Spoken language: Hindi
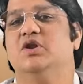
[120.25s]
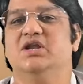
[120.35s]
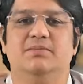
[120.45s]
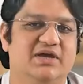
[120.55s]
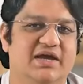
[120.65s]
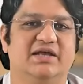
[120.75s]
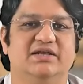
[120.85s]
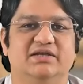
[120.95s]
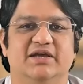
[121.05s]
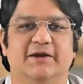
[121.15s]
कोली भी कह
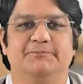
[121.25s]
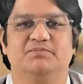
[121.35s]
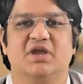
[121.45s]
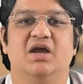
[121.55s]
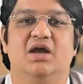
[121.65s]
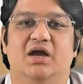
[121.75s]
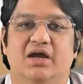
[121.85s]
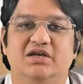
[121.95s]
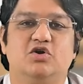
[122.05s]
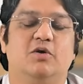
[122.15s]
देते हैं
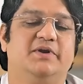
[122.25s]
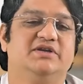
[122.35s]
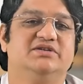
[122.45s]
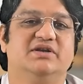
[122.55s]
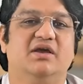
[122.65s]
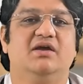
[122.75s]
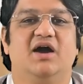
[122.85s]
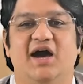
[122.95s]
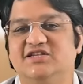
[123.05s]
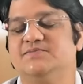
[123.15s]
इस ऑपरेशन की
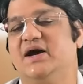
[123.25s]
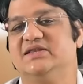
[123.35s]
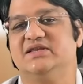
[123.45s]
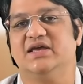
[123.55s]
खास बात